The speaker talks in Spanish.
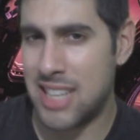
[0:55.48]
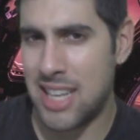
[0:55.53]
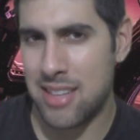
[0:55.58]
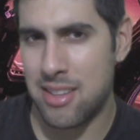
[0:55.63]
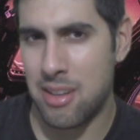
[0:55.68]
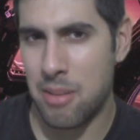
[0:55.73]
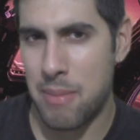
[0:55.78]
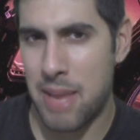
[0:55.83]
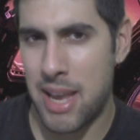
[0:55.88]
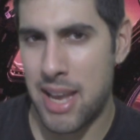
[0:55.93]

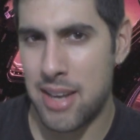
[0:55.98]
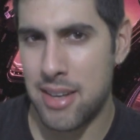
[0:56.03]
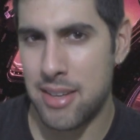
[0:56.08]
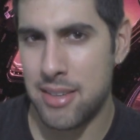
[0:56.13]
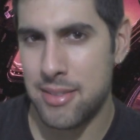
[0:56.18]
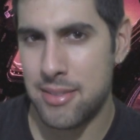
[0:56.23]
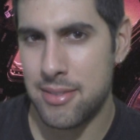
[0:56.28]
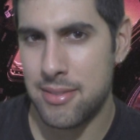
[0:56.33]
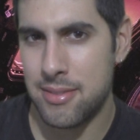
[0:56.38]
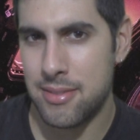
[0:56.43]
gentlemen
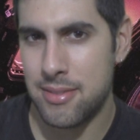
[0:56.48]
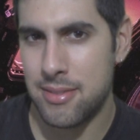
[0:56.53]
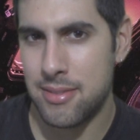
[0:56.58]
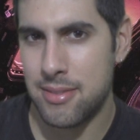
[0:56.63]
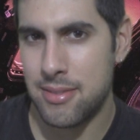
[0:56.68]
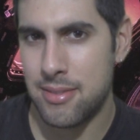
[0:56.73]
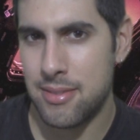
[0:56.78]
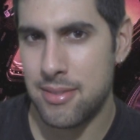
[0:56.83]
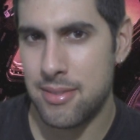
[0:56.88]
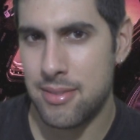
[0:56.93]

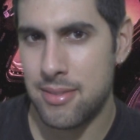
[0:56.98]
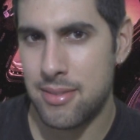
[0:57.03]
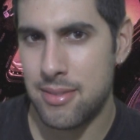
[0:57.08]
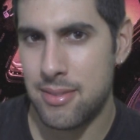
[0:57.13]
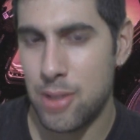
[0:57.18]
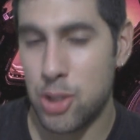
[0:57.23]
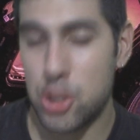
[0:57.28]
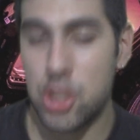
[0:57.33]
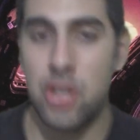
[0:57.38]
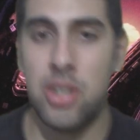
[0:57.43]

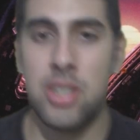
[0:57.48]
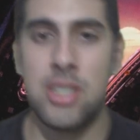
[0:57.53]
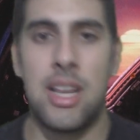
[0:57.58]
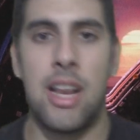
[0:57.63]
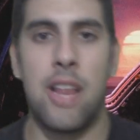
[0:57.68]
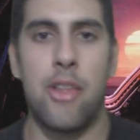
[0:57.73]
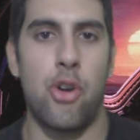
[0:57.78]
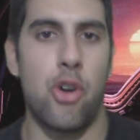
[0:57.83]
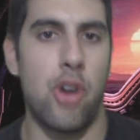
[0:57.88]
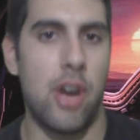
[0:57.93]
Los señores
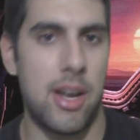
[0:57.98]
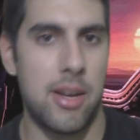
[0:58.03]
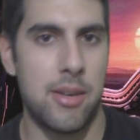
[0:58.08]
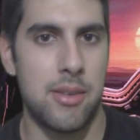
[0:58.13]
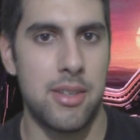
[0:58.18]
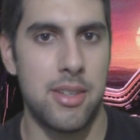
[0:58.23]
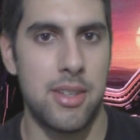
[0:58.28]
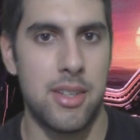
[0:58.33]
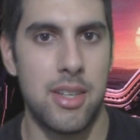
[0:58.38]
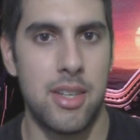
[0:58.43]
de la
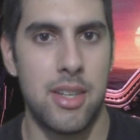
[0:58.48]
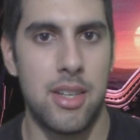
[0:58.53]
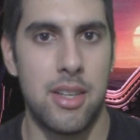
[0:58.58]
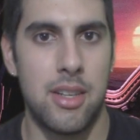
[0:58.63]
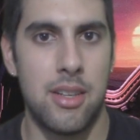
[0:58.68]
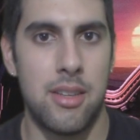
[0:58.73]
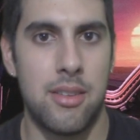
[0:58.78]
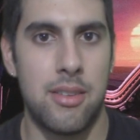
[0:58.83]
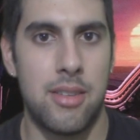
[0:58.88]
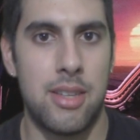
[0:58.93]
droga.
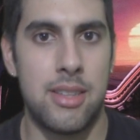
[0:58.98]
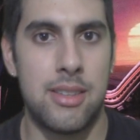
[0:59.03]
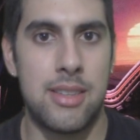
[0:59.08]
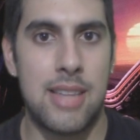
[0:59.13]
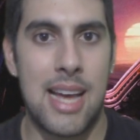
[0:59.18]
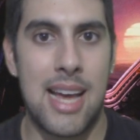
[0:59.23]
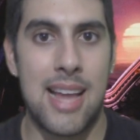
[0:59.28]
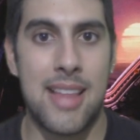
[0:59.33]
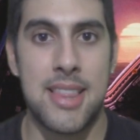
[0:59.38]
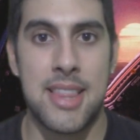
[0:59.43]

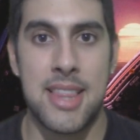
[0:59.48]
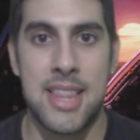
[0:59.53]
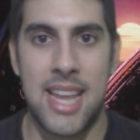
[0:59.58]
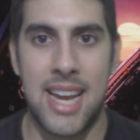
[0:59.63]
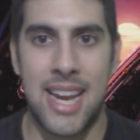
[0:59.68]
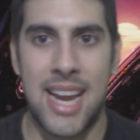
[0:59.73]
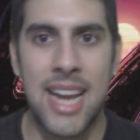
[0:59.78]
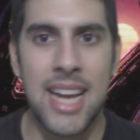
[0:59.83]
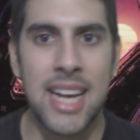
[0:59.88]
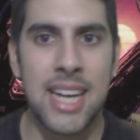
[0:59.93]
Cinta
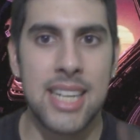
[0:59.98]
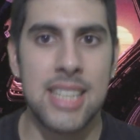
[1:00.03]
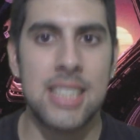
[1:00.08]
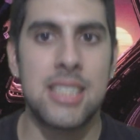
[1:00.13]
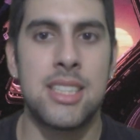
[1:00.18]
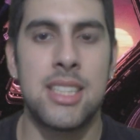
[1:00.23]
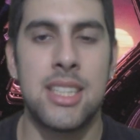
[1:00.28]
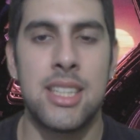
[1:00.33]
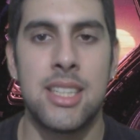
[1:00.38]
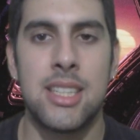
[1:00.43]
de Guy
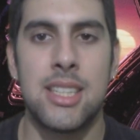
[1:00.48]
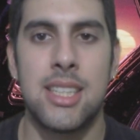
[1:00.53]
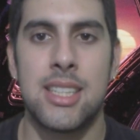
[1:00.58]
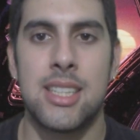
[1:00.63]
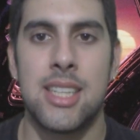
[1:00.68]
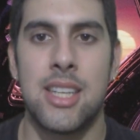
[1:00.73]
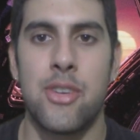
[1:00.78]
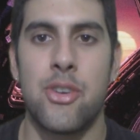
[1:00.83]
Ritchie, que